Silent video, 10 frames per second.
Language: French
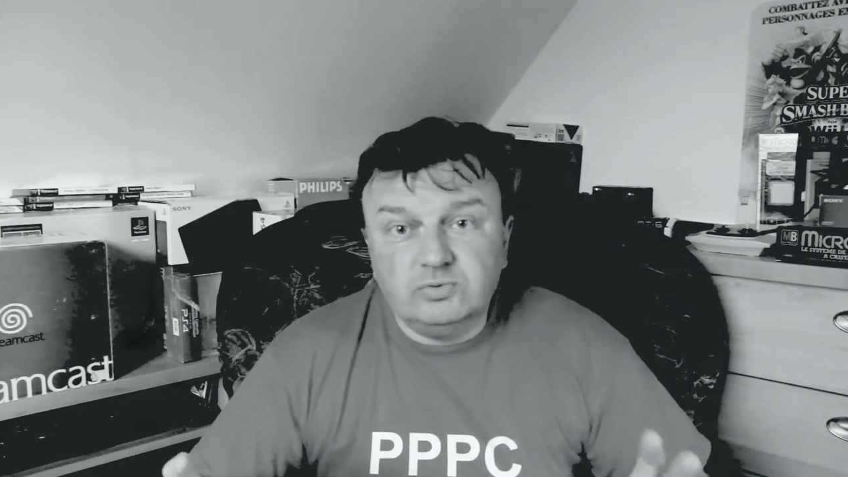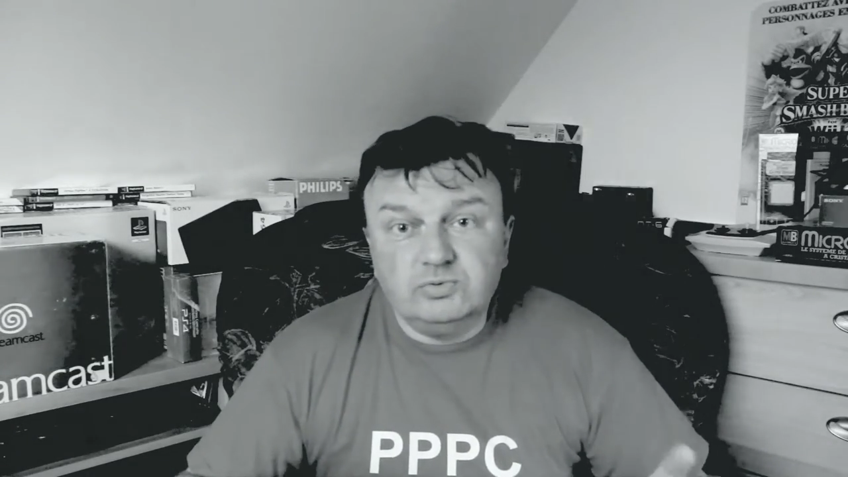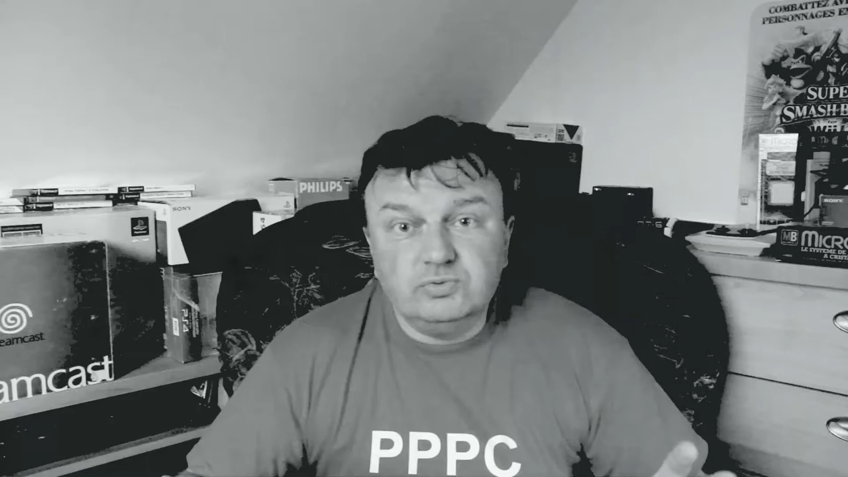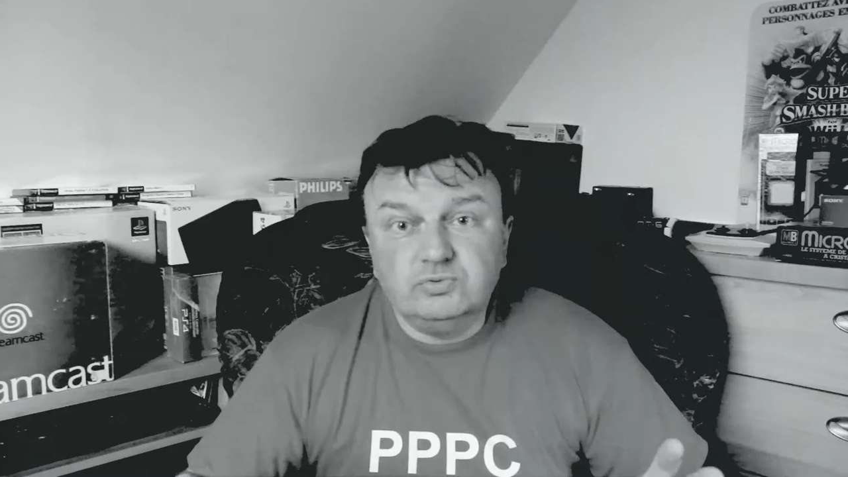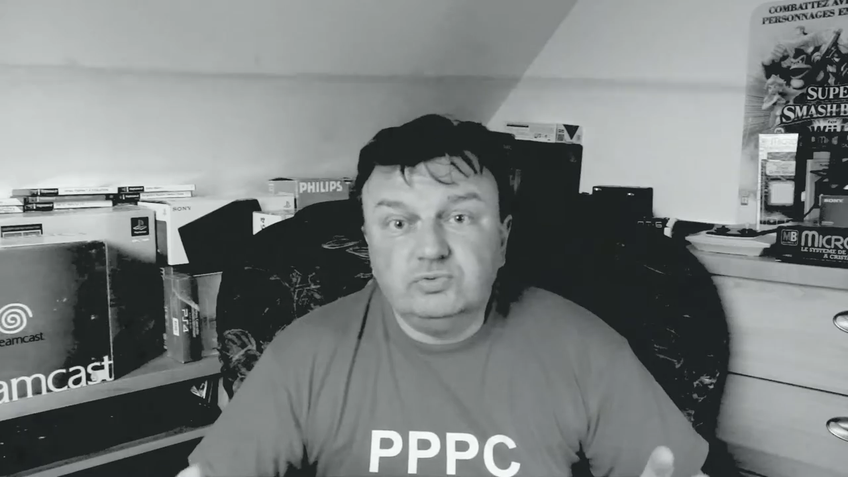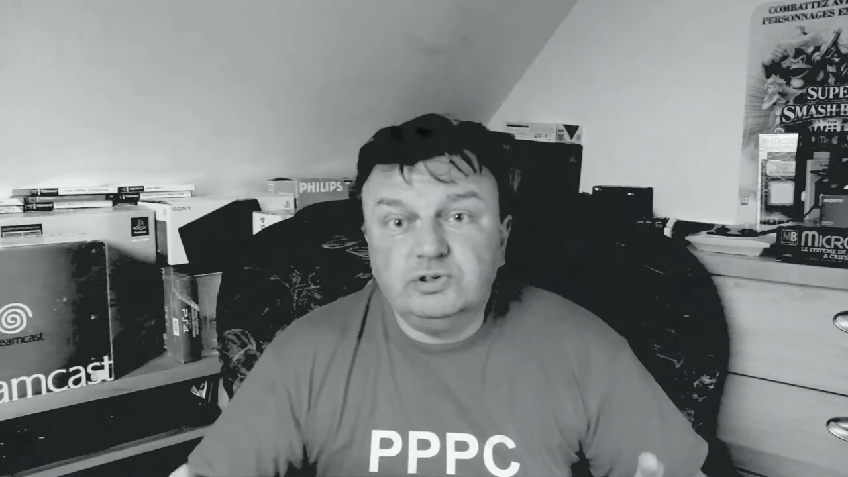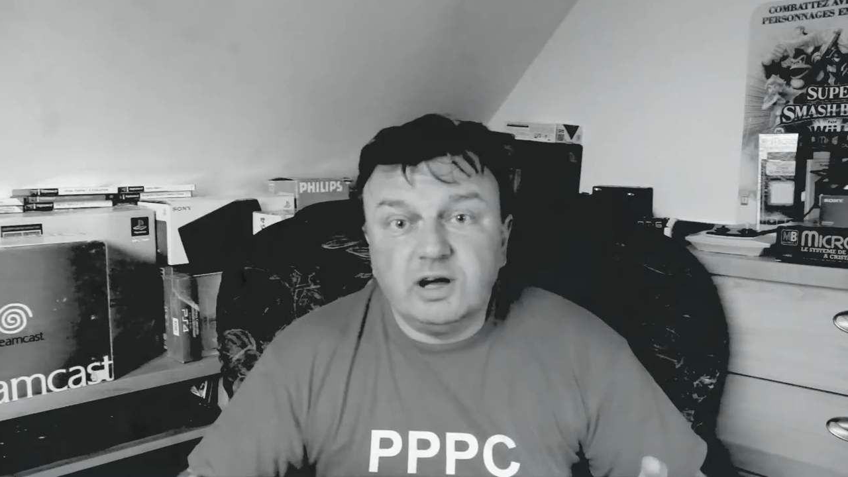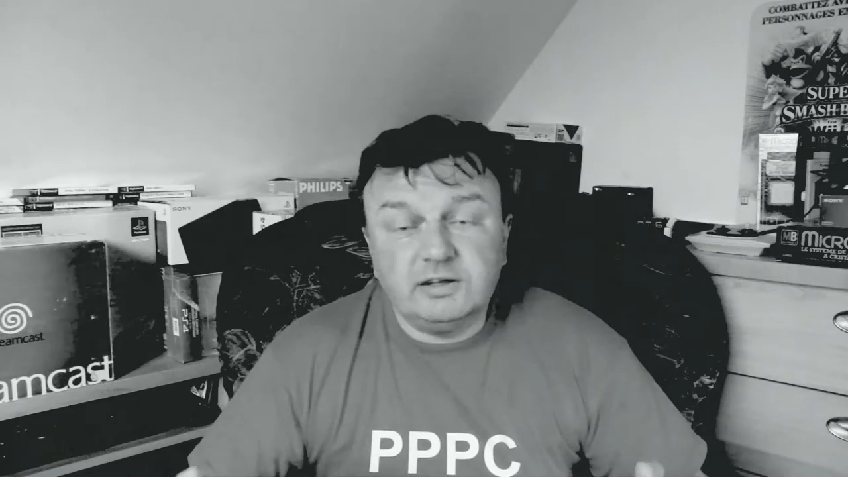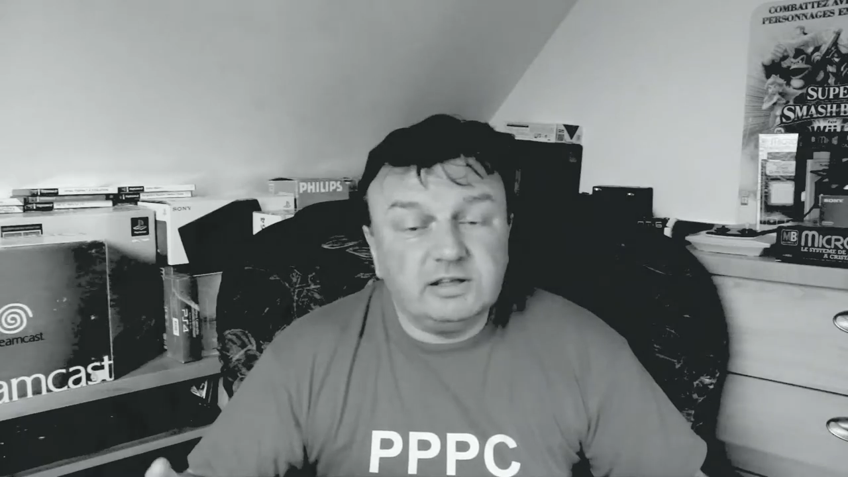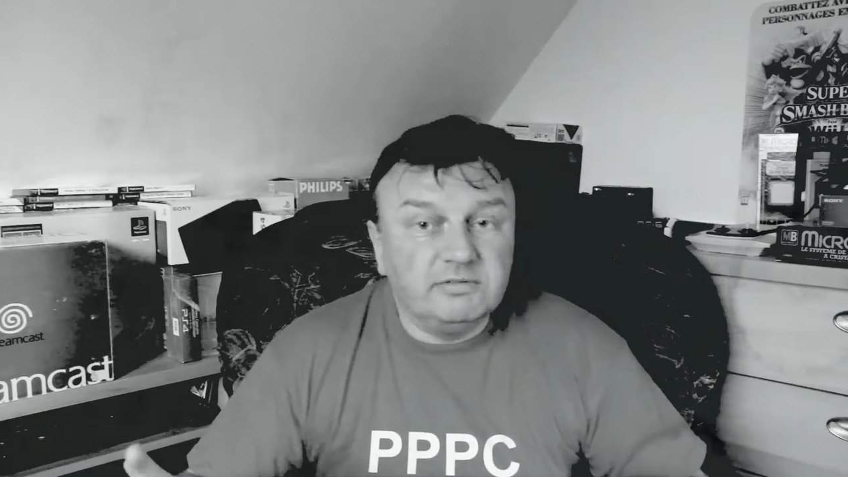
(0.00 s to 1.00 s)
du,
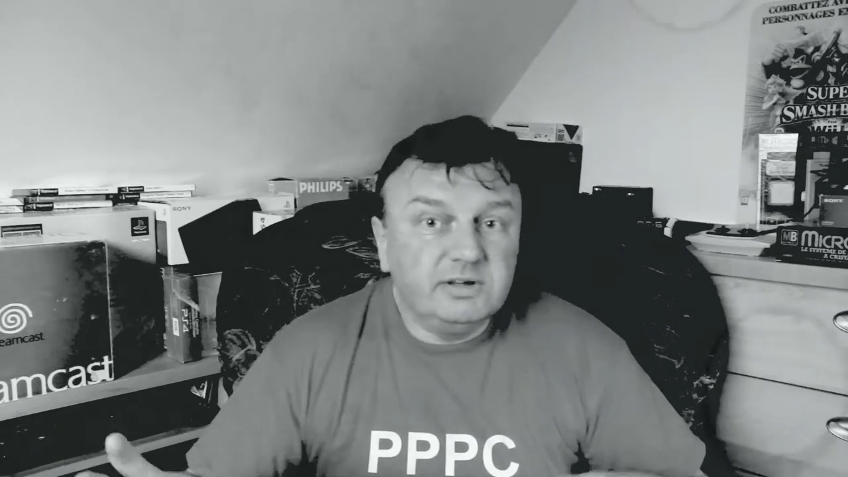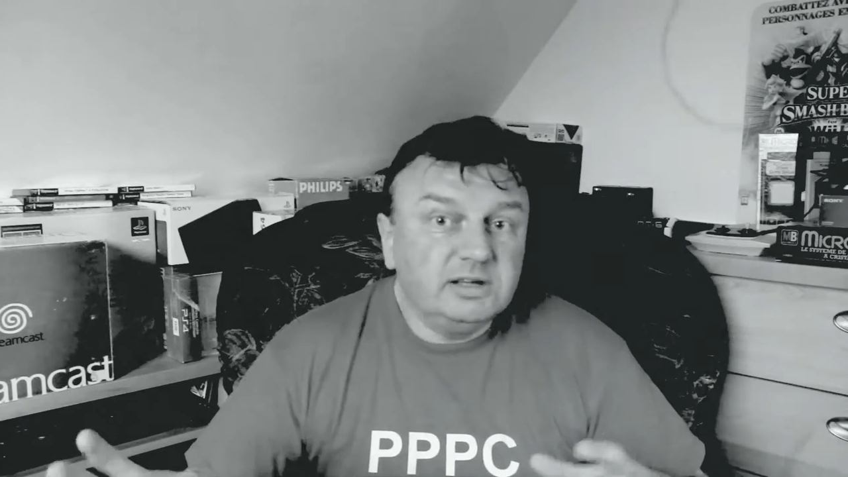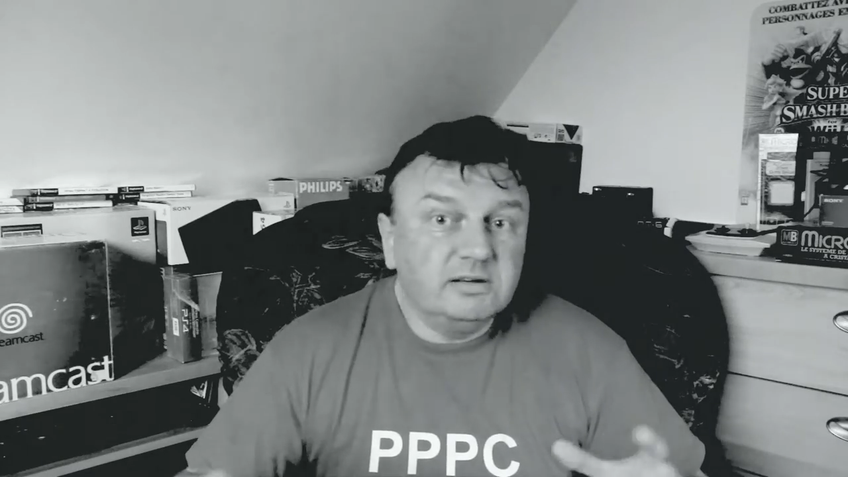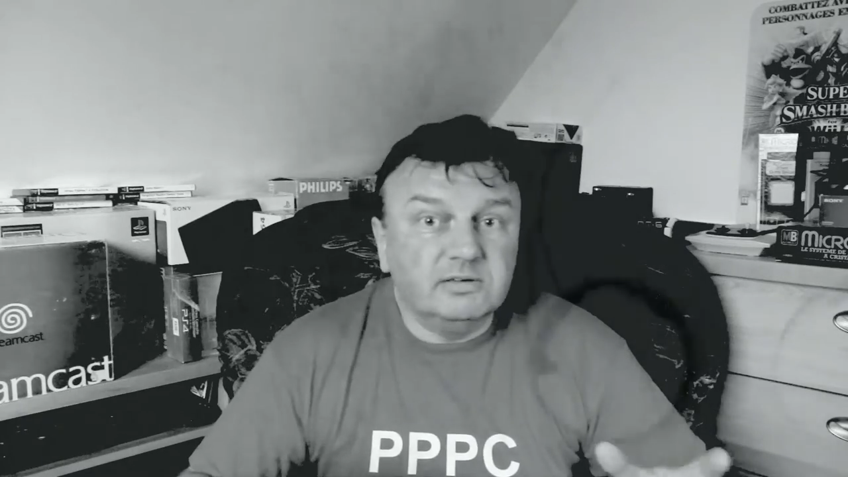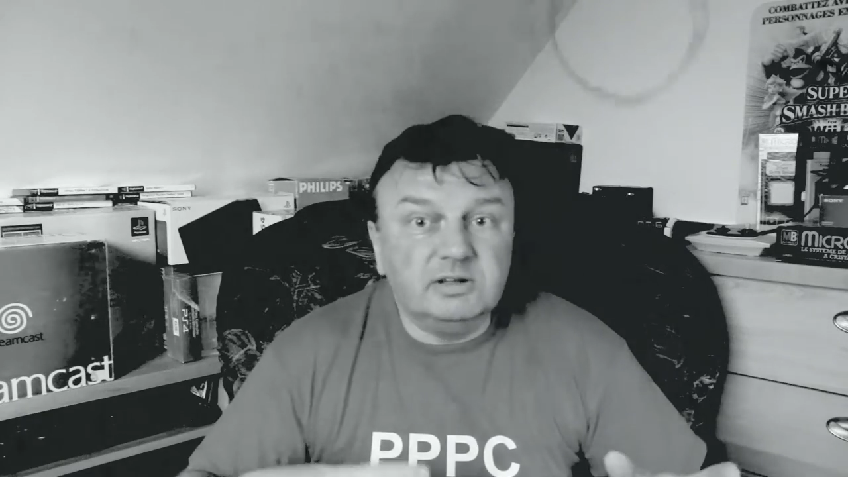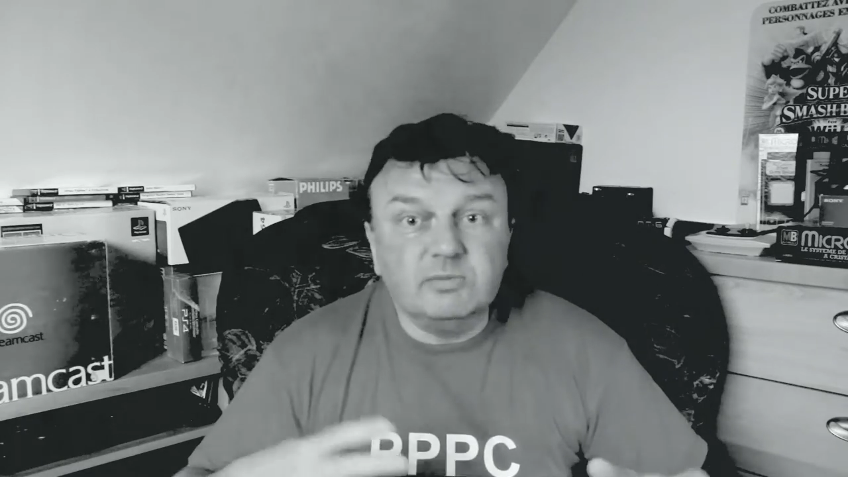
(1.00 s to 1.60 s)
gars qui avait euh,